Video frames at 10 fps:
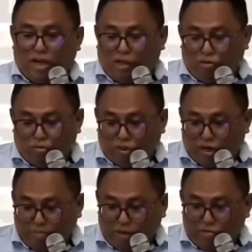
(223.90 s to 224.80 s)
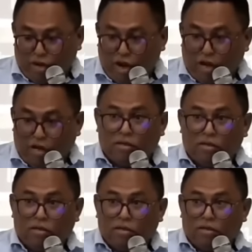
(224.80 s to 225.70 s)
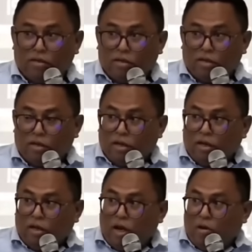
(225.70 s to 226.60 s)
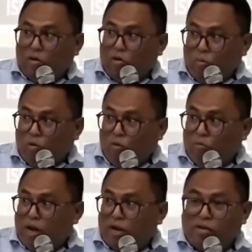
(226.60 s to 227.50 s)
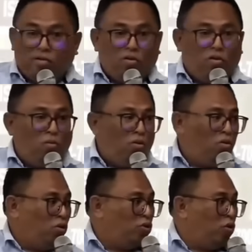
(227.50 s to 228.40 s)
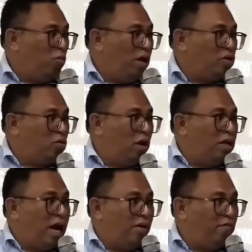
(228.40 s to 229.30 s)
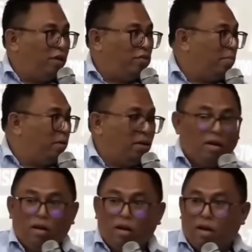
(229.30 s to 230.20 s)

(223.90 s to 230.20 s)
itu satu siapa itu yang yang ngomong bilang ngomong kosong bilang sekolah di Haifa tuh siapa?